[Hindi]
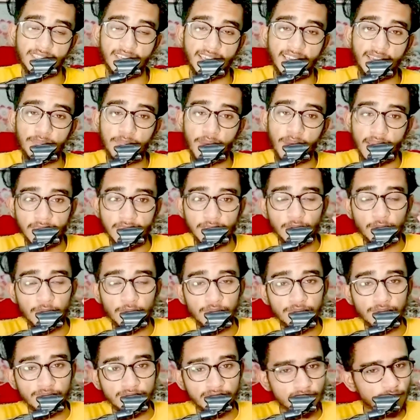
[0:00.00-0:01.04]
चीज ये है भले ही
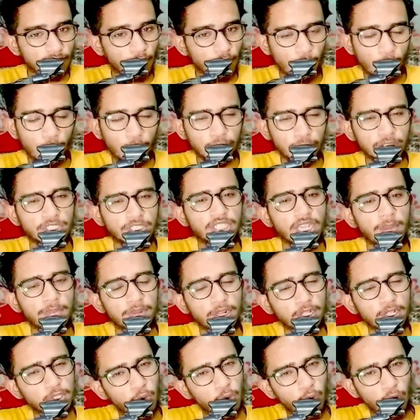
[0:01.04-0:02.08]
तुम कुछ
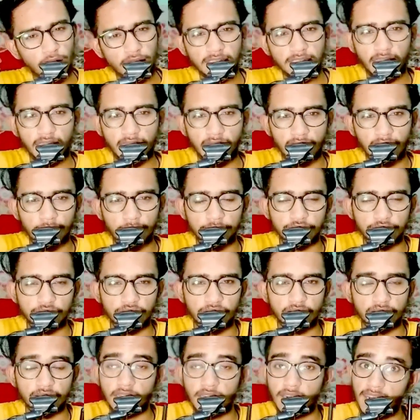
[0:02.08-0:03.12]
चैप्टर छोड़ के जाना
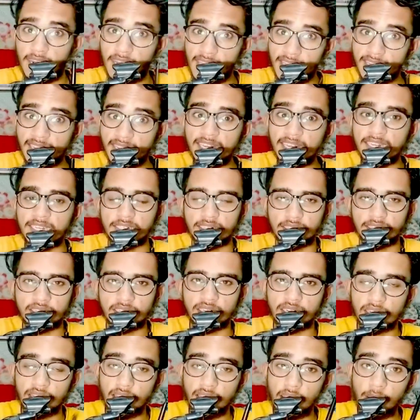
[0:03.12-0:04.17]
केमिस्ट्री के अंदर लेकिन
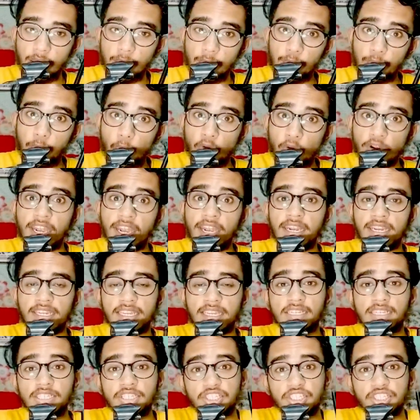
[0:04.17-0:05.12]
इंपॉर्टेंट